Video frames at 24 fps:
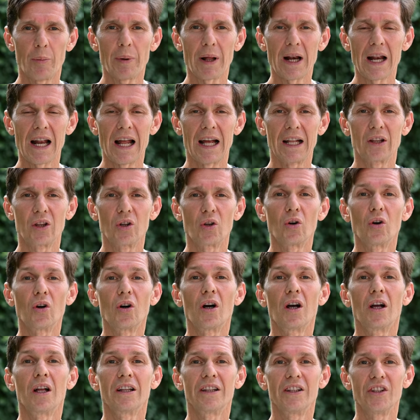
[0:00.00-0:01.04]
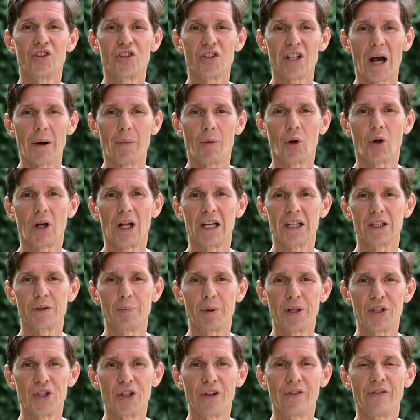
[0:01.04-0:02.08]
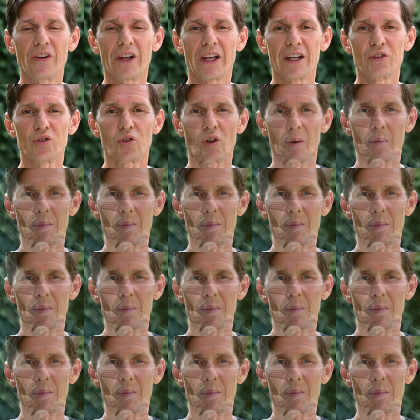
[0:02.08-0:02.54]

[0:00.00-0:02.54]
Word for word: parlando, diciamo che le specifiche sono